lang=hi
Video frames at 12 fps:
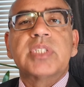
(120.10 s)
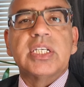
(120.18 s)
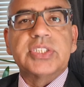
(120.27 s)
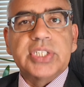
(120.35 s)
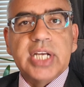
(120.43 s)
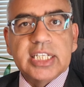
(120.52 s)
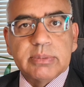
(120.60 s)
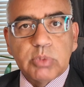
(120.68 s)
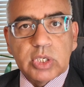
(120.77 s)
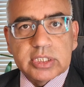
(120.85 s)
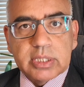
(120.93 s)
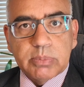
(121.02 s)
असरात
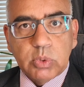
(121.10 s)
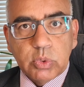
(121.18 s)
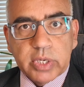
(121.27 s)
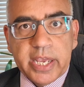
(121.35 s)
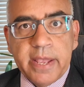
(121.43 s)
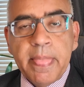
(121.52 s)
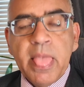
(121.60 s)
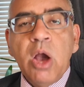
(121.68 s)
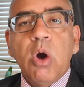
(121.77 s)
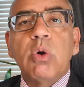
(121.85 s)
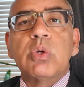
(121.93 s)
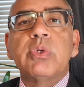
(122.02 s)
मरतब होंगे
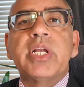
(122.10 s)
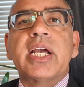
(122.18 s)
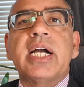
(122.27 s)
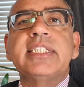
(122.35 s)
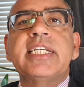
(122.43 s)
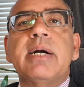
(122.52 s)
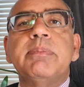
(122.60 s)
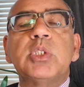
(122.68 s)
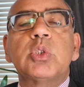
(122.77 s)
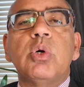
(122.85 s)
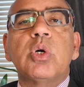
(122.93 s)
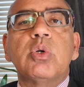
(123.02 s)
और उन्होंने कहा जी
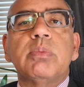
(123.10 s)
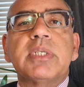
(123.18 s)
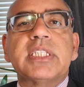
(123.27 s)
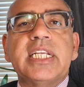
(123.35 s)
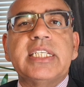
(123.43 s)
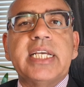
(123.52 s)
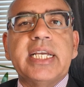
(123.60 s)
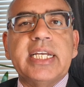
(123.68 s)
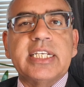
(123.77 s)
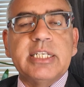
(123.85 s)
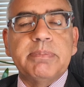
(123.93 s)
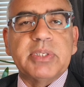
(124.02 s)
अभी तो हुकूमत ने ये
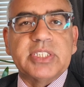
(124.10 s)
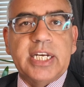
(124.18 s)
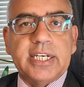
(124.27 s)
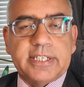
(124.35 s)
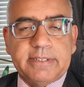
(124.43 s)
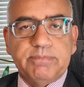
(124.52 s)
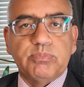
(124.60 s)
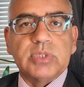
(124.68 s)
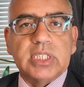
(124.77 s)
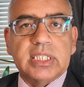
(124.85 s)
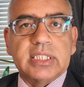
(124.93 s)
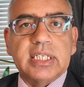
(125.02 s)
80 परसेंट
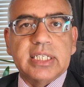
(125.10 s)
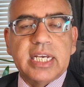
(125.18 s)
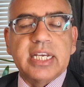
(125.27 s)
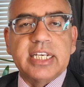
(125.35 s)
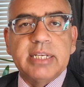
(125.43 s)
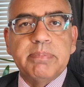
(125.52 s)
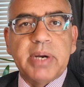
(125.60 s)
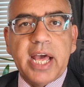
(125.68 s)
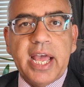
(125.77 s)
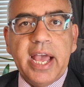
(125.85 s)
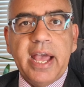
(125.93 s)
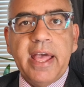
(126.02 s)
के करीब
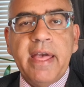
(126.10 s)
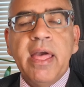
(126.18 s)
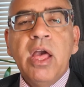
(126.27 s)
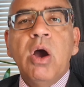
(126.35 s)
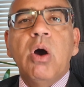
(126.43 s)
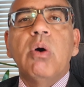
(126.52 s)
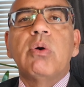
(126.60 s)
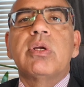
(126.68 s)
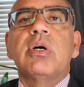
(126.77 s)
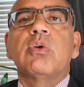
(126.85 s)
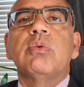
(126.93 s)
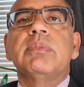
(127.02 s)
बढ़ाया है
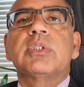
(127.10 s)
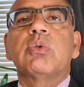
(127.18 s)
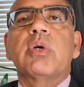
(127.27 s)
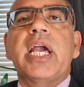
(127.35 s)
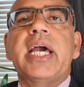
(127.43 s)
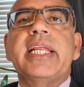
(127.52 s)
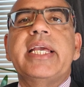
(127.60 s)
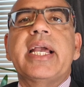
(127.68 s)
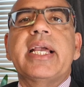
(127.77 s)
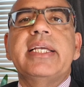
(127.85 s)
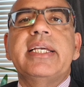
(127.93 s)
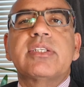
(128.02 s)
और हुकूमत तो कह रही है
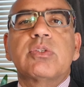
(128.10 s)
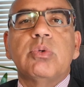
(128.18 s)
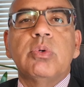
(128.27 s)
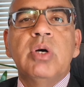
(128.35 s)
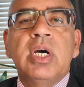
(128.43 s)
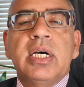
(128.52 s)
कि ये इसको